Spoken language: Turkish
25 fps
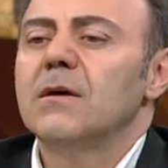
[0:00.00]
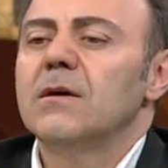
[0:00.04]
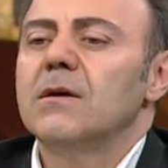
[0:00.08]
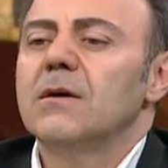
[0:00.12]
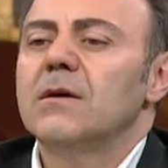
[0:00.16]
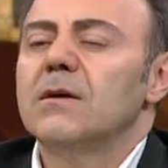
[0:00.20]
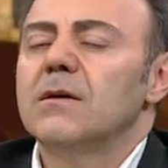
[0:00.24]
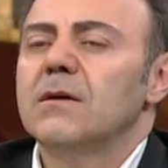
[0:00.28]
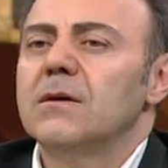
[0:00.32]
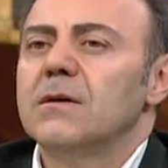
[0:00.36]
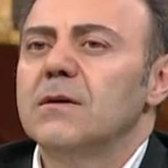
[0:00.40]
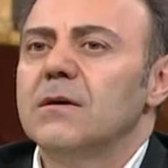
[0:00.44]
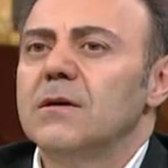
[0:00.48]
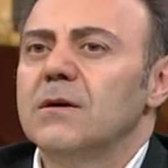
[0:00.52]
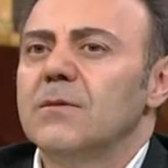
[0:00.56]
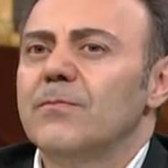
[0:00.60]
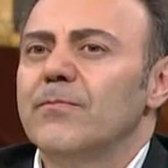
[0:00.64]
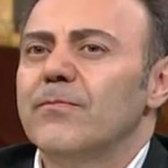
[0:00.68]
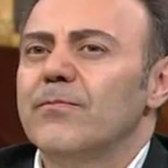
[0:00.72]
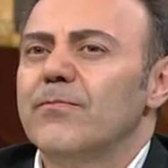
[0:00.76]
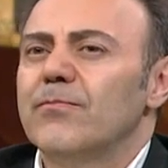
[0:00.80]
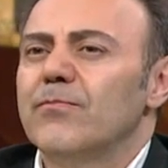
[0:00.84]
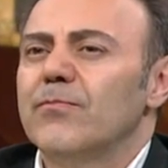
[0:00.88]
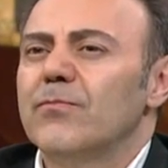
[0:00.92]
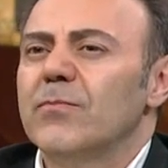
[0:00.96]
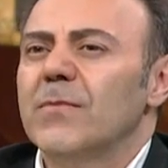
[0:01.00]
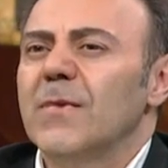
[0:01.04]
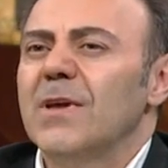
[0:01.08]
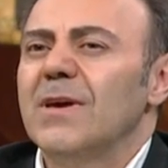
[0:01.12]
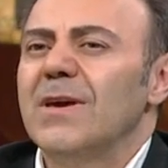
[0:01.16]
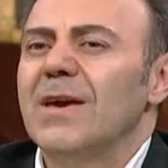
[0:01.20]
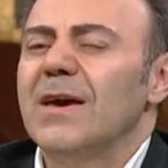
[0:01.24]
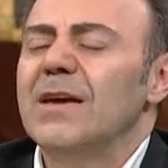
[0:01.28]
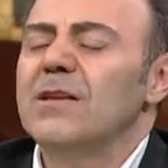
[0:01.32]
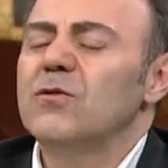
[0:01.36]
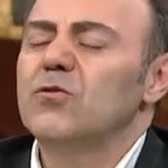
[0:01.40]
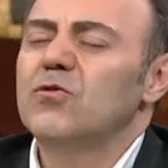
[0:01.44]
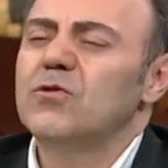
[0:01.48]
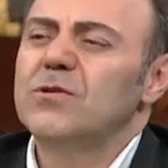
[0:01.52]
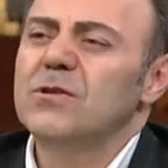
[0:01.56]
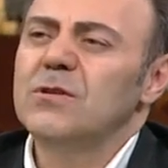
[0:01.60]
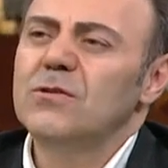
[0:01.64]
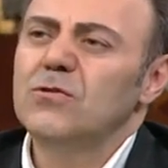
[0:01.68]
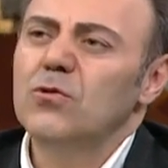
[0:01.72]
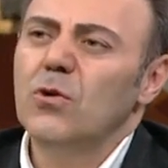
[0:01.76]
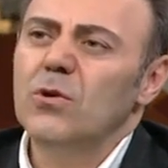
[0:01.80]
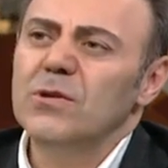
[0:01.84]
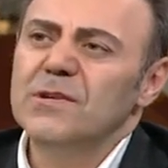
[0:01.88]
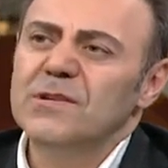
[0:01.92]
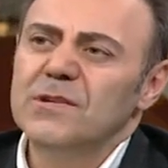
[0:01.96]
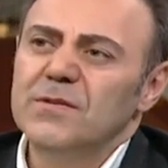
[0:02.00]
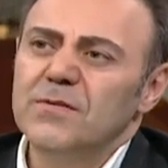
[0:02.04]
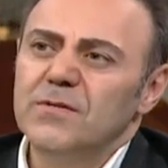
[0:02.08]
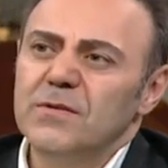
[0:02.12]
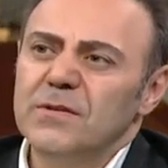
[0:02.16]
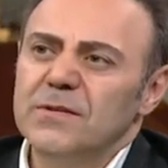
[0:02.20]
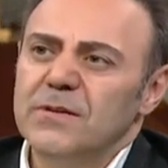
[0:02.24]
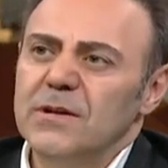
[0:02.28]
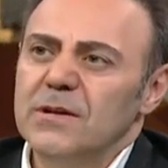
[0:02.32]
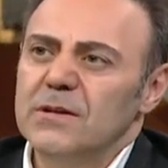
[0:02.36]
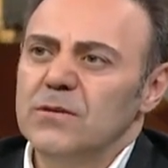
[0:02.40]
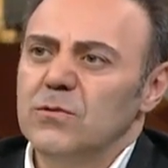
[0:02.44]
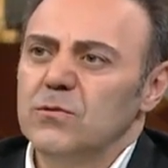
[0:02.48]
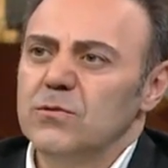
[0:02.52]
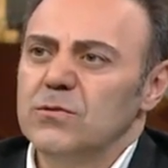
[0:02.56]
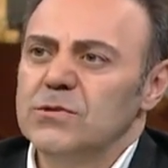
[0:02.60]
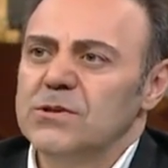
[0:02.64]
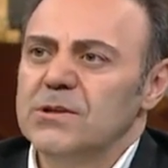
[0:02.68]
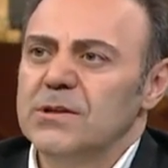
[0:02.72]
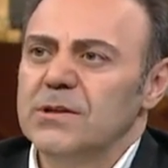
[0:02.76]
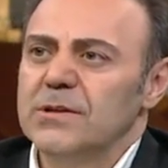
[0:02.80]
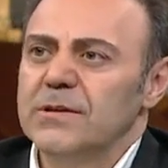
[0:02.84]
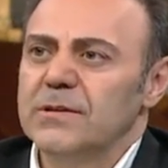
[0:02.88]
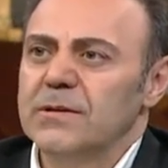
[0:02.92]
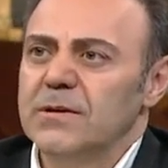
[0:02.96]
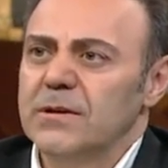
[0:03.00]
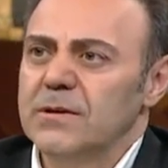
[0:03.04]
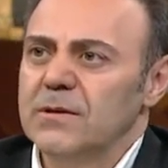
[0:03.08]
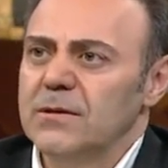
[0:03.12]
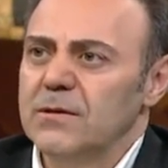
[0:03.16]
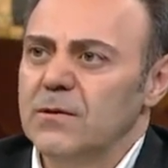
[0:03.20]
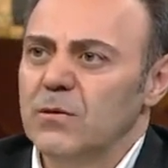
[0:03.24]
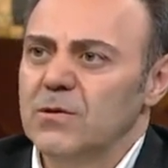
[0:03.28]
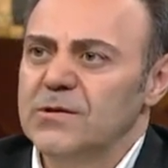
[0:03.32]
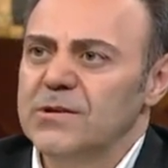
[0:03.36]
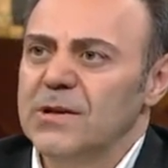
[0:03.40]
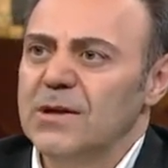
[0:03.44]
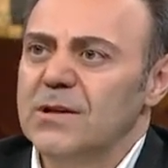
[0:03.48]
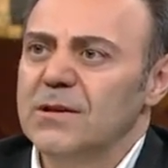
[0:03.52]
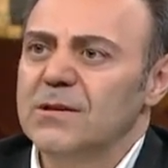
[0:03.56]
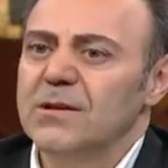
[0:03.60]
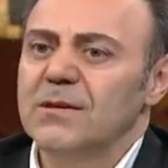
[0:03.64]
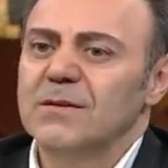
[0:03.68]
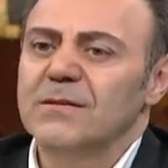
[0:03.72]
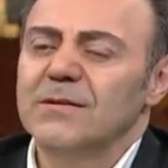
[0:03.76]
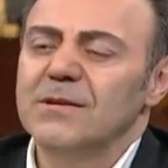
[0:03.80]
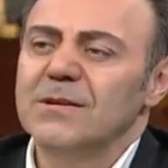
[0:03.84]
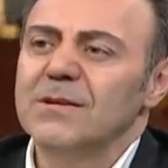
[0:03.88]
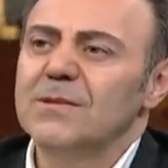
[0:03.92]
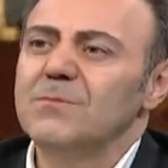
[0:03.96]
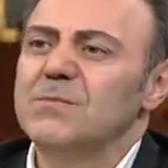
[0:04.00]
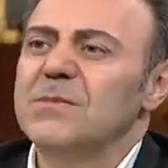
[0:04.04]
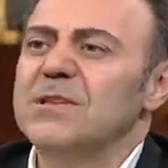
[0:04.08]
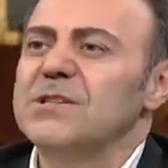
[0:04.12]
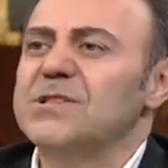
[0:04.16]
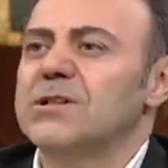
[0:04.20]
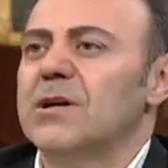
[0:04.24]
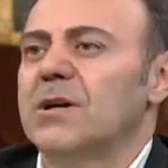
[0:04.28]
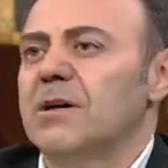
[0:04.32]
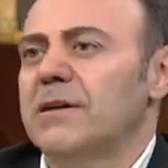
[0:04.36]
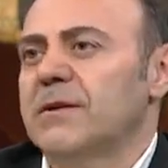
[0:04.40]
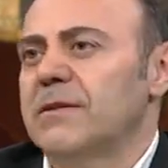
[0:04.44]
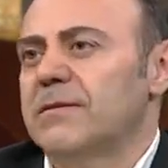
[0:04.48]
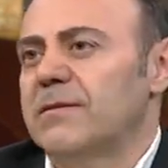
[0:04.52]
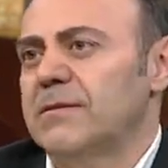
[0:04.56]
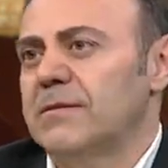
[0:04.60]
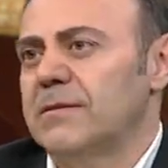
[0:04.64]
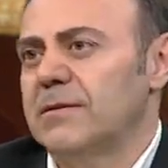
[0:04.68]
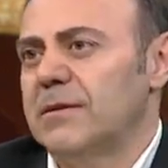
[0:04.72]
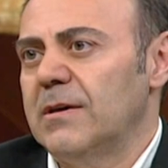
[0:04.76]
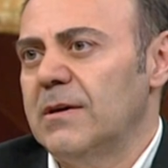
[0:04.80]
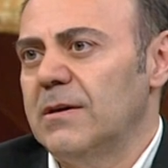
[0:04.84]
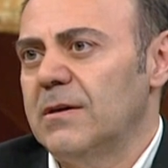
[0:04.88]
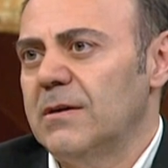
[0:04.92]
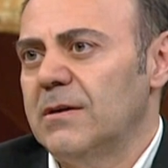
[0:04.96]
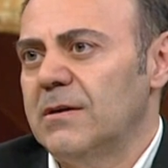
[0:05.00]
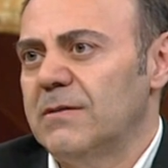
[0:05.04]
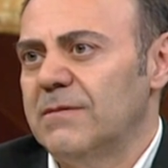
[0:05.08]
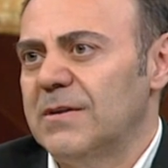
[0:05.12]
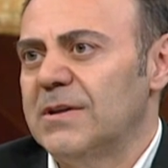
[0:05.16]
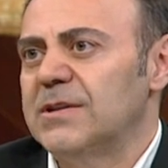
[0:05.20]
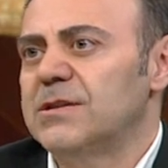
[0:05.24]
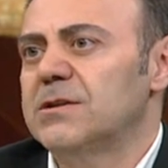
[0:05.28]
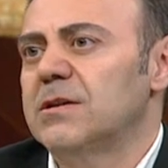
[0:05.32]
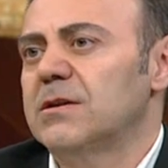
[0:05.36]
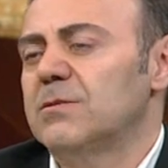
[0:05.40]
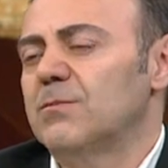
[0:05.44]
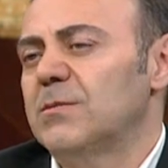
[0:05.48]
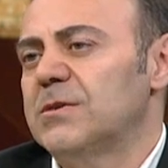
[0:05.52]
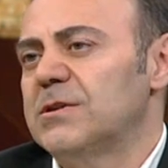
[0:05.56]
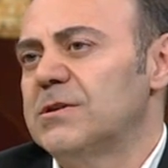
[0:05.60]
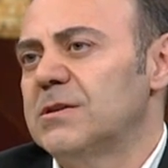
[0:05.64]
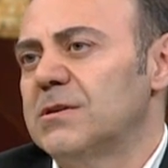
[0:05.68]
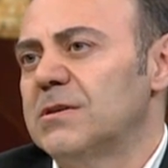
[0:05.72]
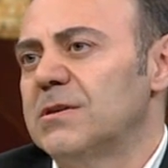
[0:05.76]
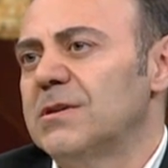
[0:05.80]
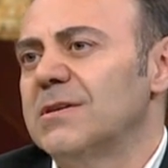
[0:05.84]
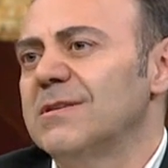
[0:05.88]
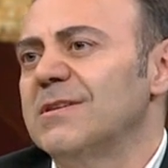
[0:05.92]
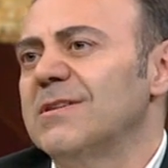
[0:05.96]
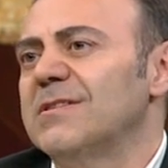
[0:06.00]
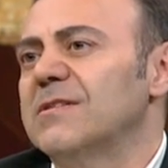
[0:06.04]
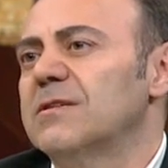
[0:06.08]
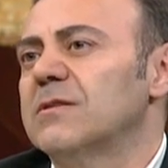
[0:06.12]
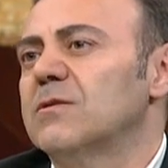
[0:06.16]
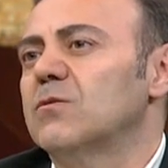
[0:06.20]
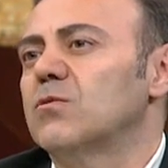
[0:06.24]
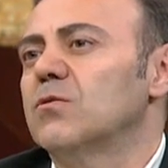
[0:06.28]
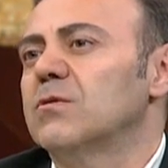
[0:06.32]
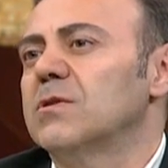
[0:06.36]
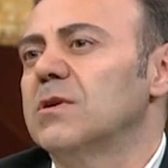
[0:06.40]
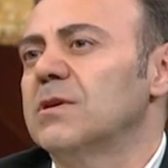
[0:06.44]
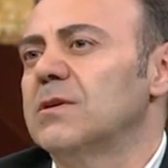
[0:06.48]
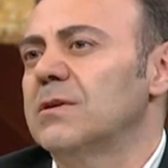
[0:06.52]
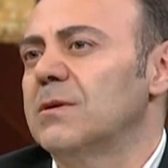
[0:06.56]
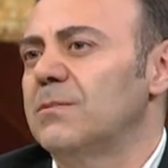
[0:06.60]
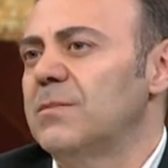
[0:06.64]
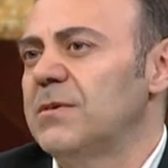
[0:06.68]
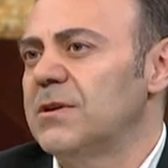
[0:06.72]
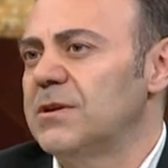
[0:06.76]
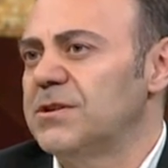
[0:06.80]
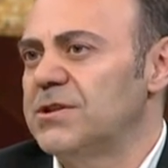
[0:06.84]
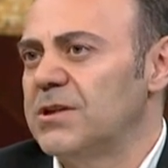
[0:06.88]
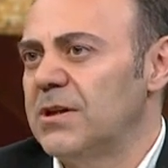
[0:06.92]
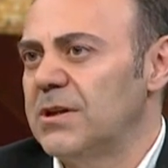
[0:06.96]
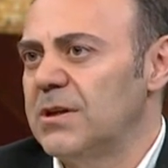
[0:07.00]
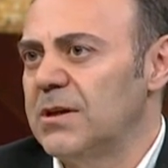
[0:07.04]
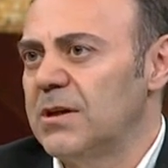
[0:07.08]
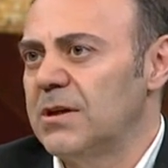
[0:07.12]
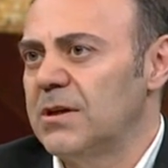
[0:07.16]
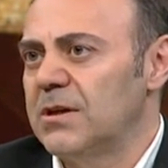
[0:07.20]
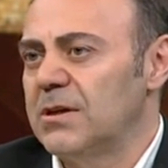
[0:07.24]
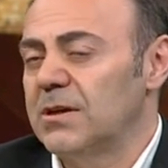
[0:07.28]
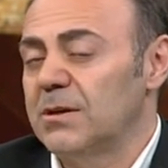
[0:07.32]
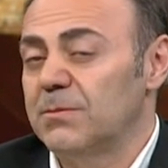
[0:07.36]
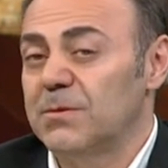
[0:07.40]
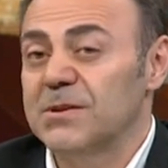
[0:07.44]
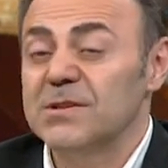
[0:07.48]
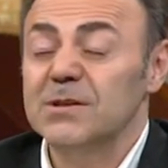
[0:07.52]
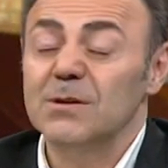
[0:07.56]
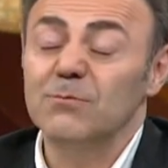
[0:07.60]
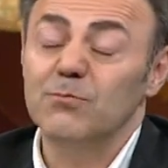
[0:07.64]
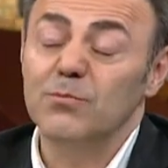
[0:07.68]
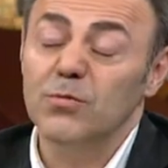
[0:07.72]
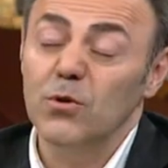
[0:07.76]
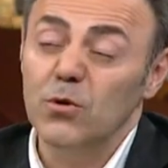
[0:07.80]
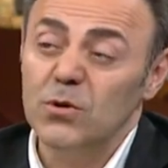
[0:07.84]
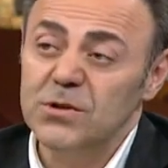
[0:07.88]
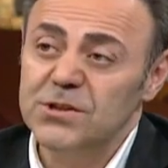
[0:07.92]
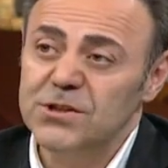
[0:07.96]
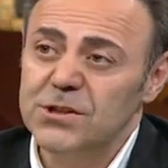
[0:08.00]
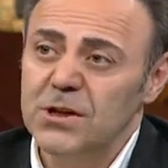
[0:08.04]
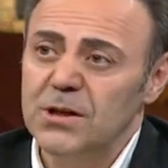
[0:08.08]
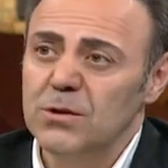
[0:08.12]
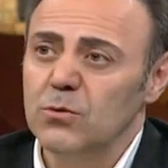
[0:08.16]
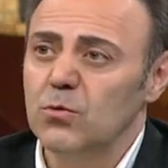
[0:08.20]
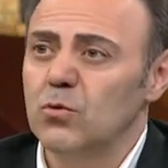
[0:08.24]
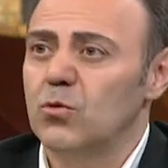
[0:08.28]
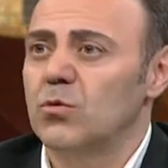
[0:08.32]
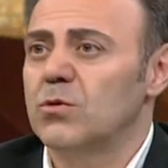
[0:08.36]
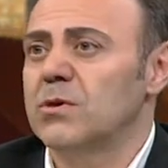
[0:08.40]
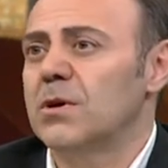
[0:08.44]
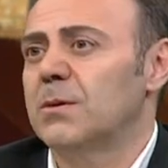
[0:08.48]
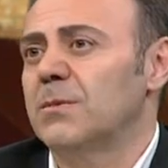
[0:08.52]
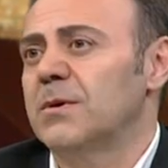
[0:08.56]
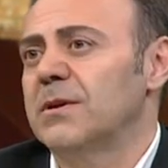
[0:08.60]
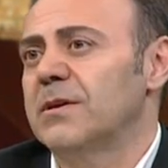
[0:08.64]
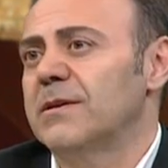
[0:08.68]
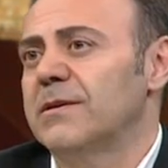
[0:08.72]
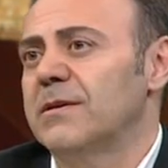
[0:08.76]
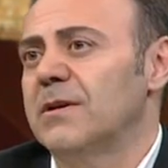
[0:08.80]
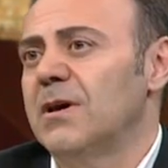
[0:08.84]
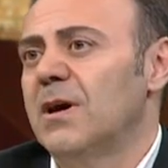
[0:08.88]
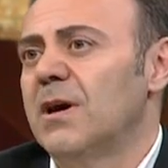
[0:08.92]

e, Endüstri 4.0 teknolojilerinin özellikle tarım ticaretinde ve işletmeciliğinde nasıl kullanılabileceği ile ilgili mesela blockchain uygulamaları,